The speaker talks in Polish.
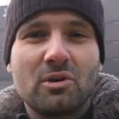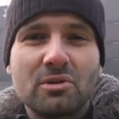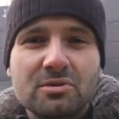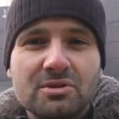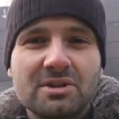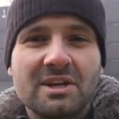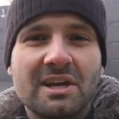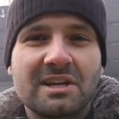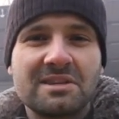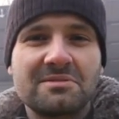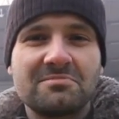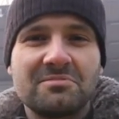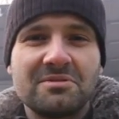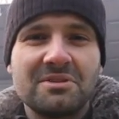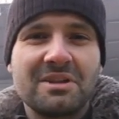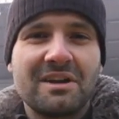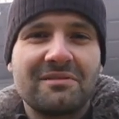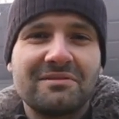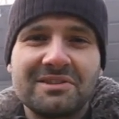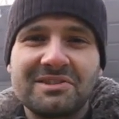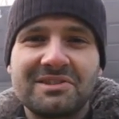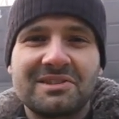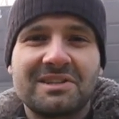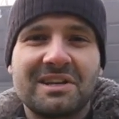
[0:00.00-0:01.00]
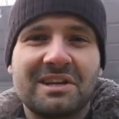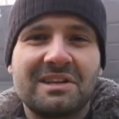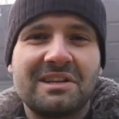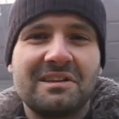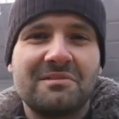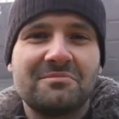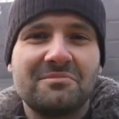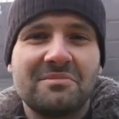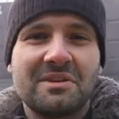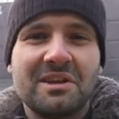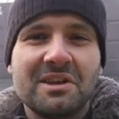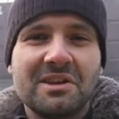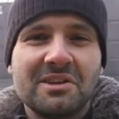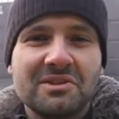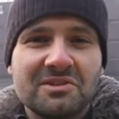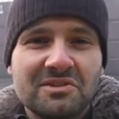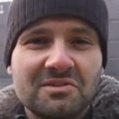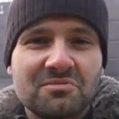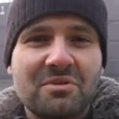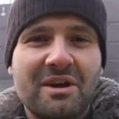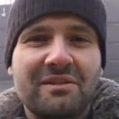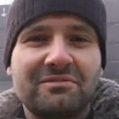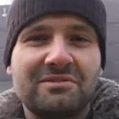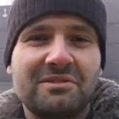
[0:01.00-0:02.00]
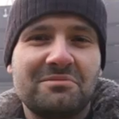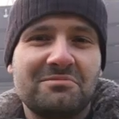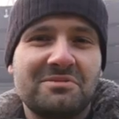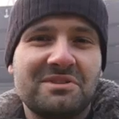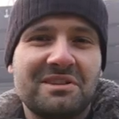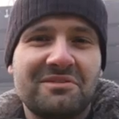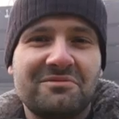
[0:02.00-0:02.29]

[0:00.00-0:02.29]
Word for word: chociażby nawet z takim sławnym ważnym